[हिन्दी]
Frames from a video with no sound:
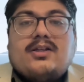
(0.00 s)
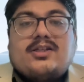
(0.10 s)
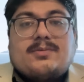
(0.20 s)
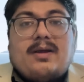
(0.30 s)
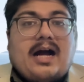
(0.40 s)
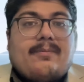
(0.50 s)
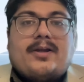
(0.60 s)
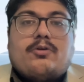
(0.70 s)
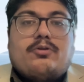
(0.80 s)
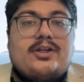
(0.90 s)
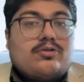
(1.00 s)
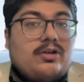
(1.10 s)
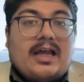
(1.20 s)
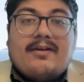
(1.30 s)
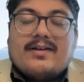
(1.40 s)
जिसमें आपके क्वेरीज को
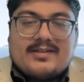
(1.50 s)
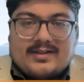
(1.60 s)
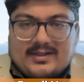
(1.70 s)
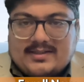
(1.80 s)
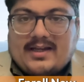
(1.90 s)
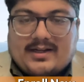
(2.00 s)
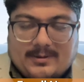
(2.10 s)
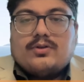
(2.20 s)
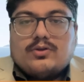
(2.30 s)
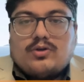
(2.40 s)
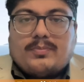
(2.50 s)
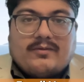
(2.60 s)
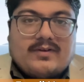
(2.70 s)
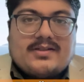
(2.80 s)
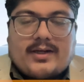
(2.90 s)
लाइव आंसर किया जाएगा तो
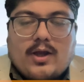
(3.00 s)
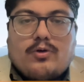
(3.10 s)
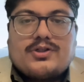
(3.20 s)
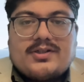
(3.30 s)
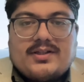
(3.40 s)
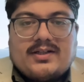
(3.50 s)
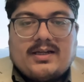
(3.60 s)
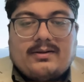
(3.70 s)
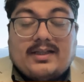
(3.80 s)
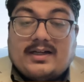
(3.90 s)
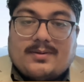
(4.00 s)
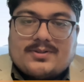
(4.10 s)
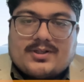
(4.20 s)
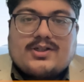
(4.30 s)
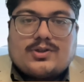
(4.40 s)
प्रीवियस ईयर के क्वेश्चंस देखने के बाद अगर आप
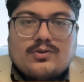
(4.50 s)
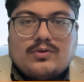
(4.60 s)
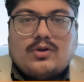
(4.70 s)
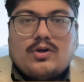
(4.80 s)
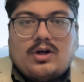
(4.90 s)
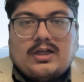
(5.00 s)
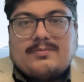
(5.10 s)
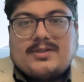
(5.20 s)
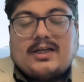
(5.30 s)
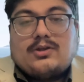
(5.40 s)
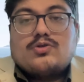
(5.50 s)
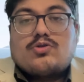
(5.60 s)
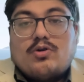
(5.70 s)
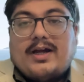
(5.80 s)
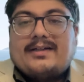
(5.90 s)
स्ट्रेस्ड हो और आप चाहते हो
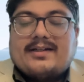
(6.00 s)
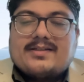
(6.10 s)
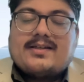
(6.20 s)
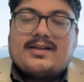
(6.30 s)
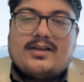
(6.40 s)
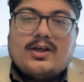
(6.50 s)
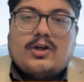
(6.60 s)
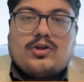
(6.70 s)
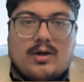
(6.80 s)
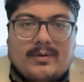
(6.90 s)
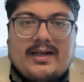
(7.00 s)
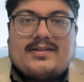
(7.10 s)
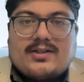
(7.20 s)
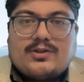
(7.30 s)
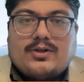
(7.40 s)
उसको कोई एड्रेस करे तो हमारे
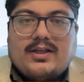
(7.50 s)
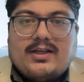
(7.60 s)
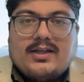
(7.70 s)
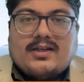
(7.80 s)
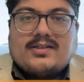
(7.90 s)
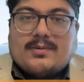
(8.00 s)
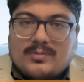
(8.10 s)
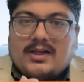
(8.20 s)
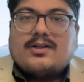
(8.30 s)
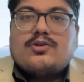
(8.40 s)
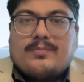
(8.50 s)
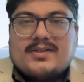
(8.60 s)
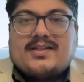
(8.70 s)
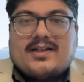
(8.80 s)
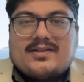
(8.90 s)
संग जुड़े सिंपली लर्न
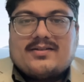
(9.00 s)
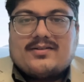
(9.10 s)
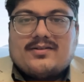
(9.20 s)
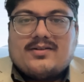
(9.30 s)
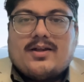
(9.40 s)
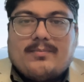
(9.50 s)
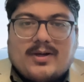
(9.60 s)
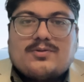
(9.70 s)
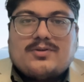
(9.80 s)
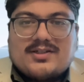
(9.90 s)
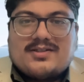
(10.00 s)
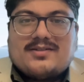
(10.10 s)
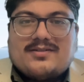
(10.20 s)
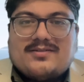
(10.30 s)
यूपीएससी के संग बेस्ट विशेष